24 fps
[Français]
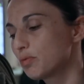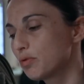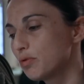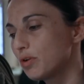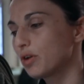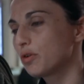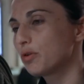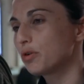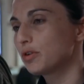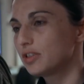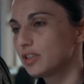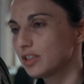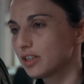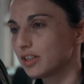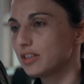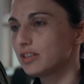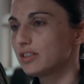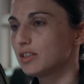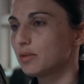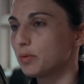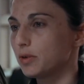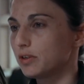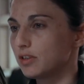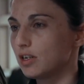plus à
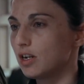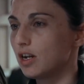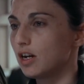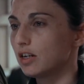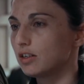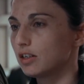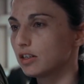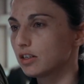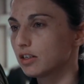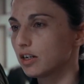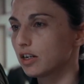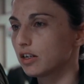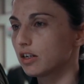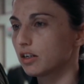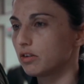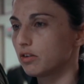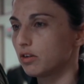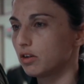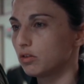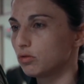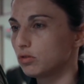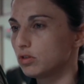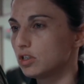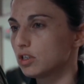c'est passé l'Arnaca,
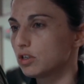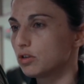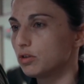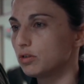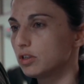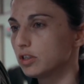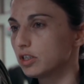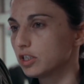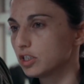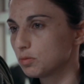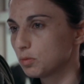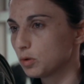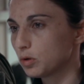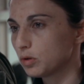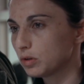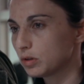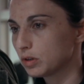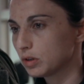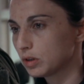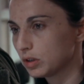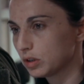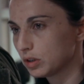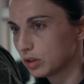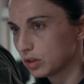4 nautiques, le dégagement. Et
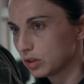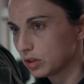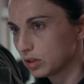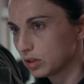c'est euh, ces